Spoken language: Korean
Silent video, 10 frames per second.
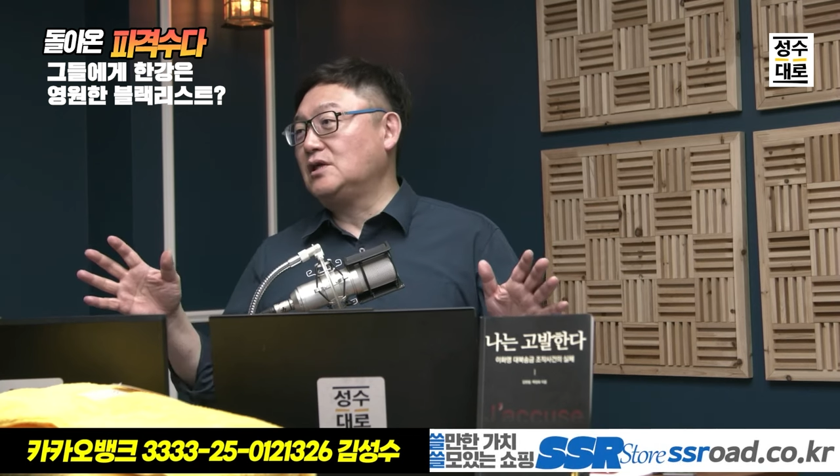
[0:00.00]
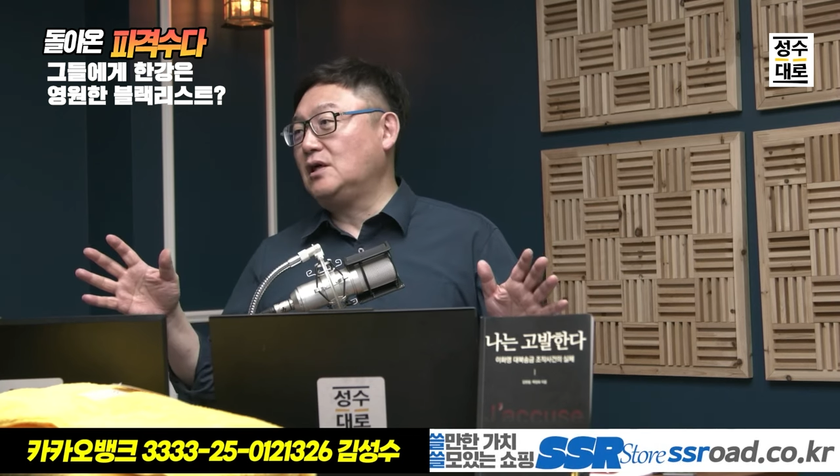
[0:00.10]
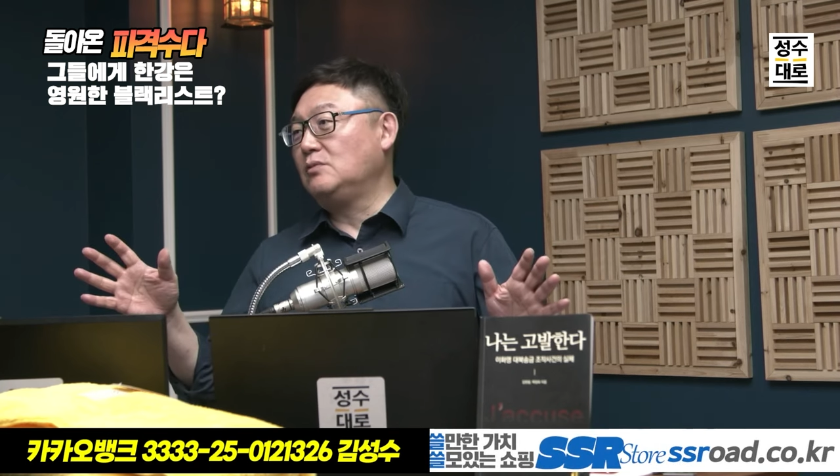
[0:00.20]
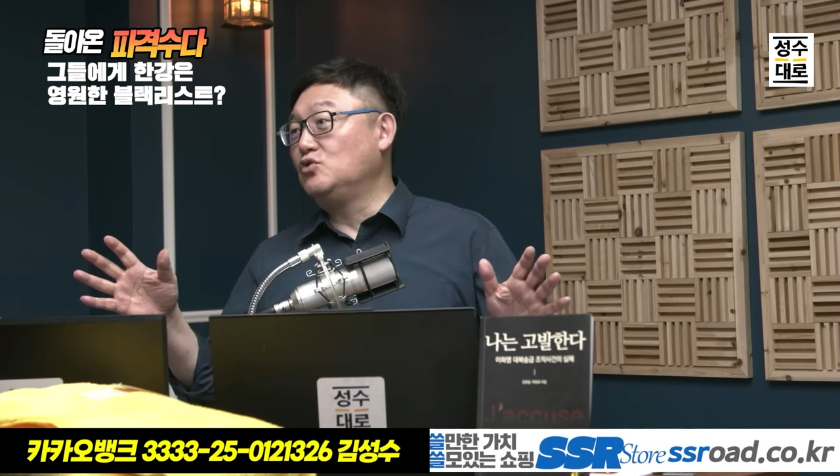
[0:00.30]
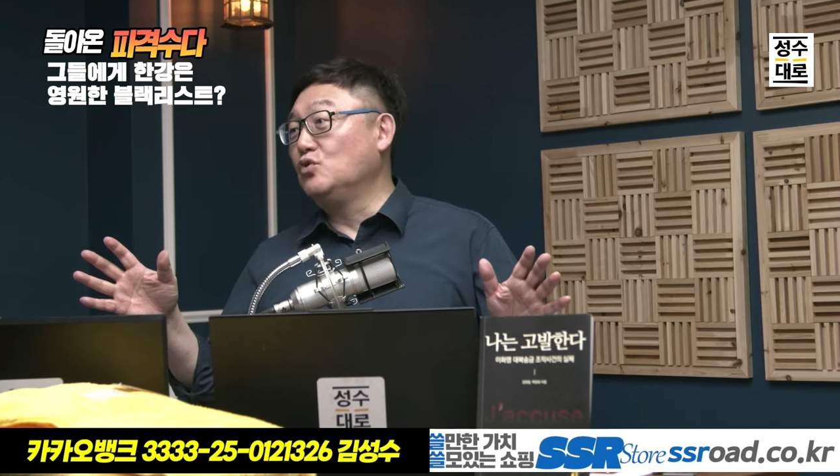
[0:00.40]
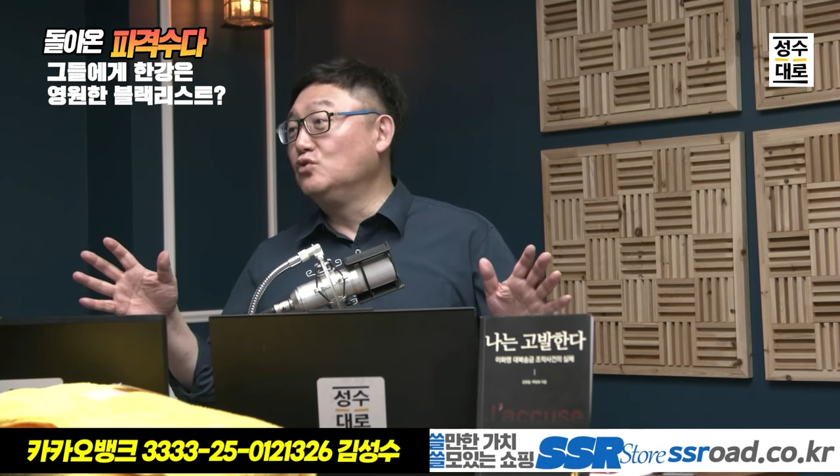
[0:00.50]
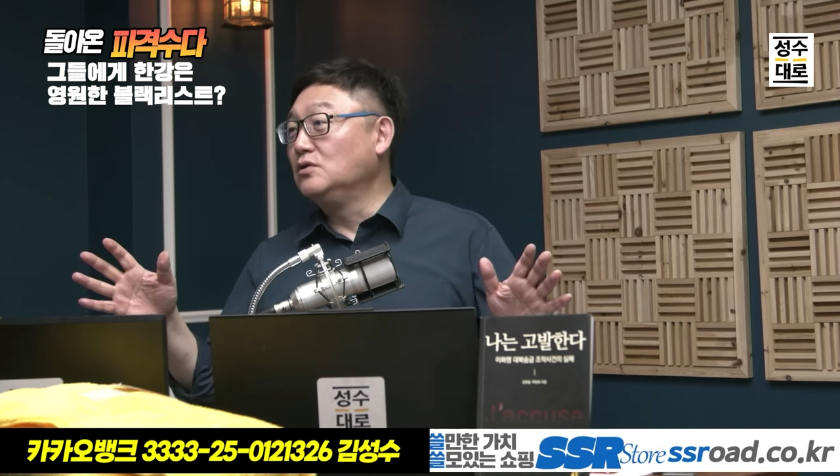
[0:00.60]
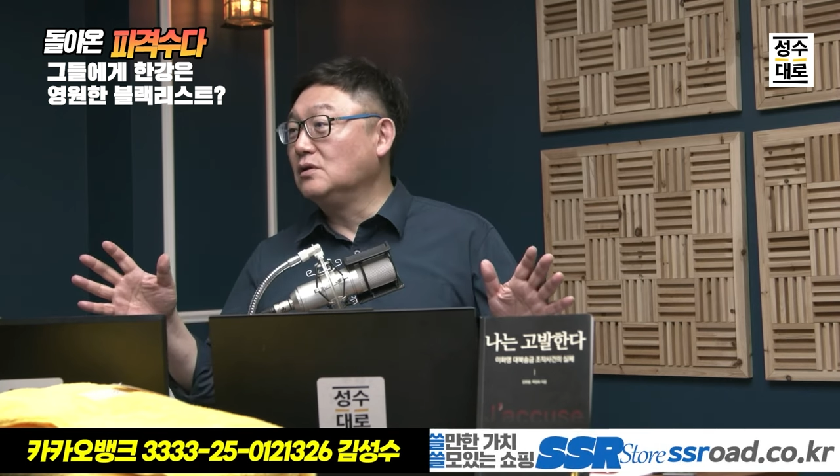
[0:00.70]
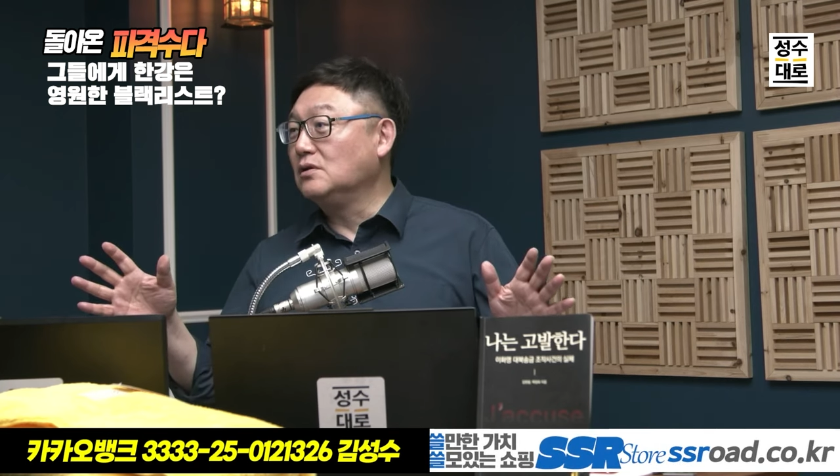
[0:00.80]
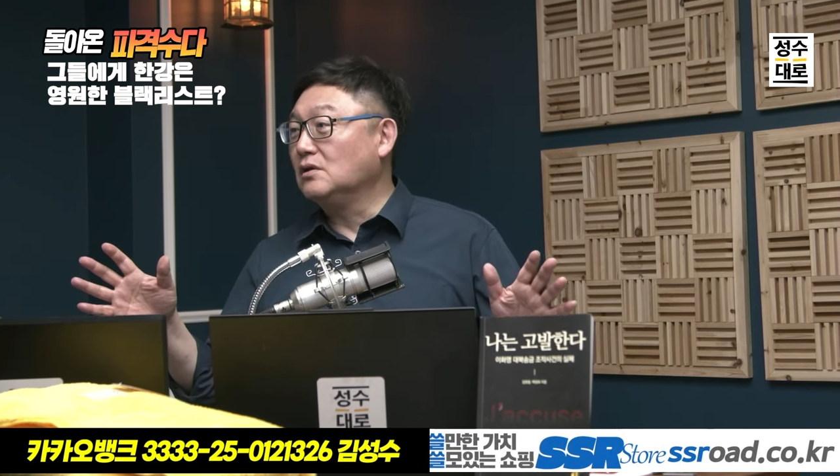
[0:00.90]
참
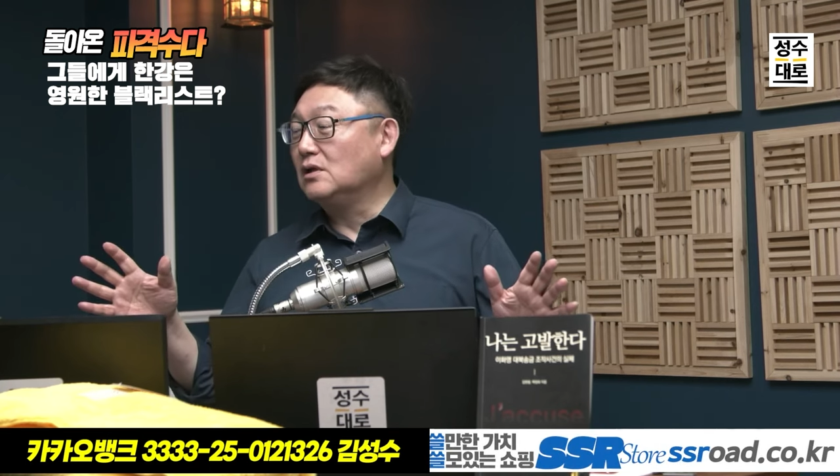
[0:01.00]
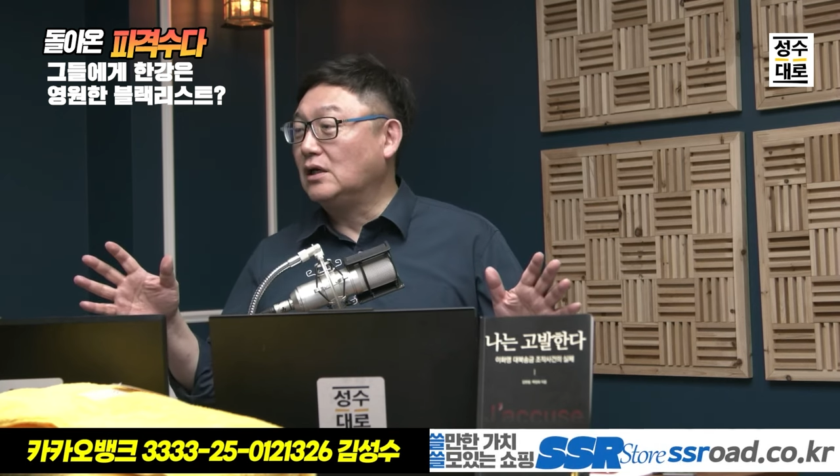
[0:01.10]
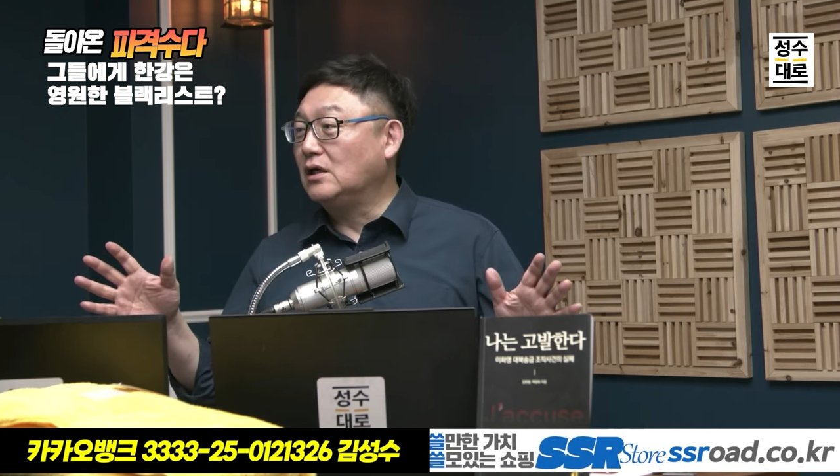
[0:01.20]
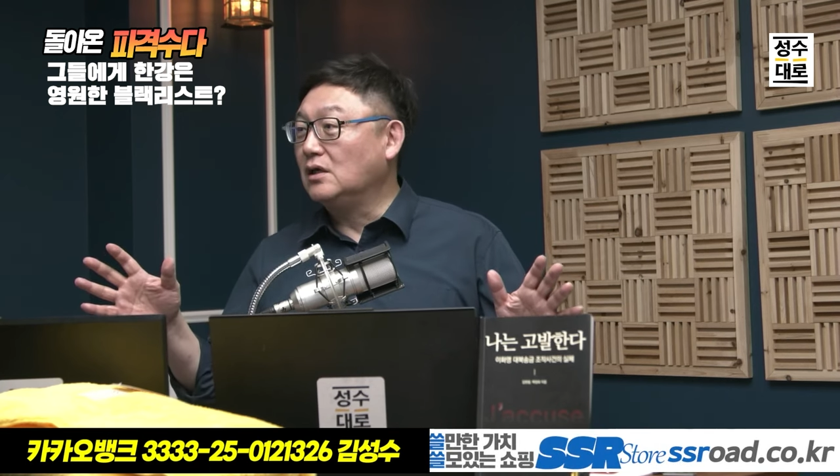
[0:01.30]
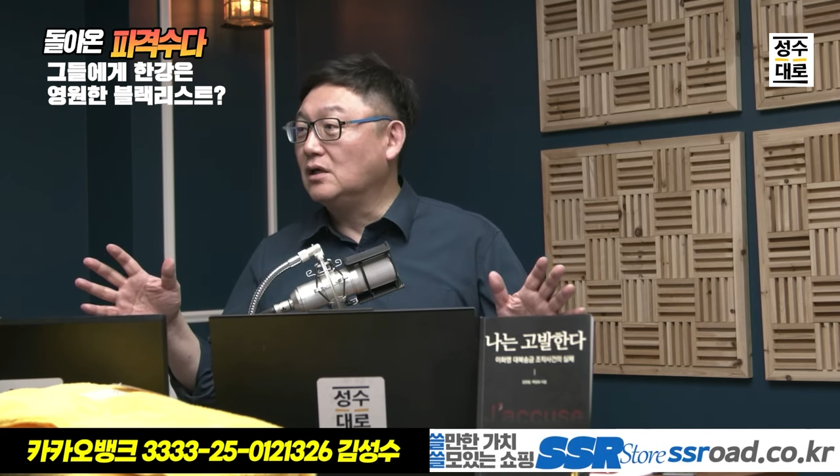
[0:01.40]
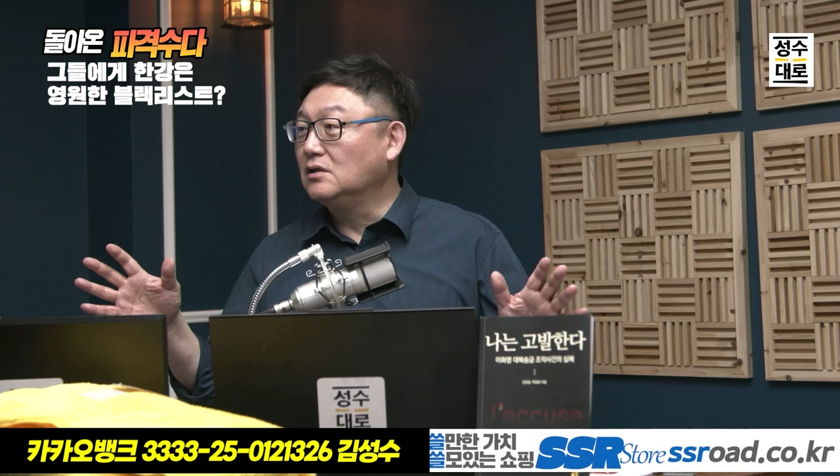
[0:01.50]
좋은 하나의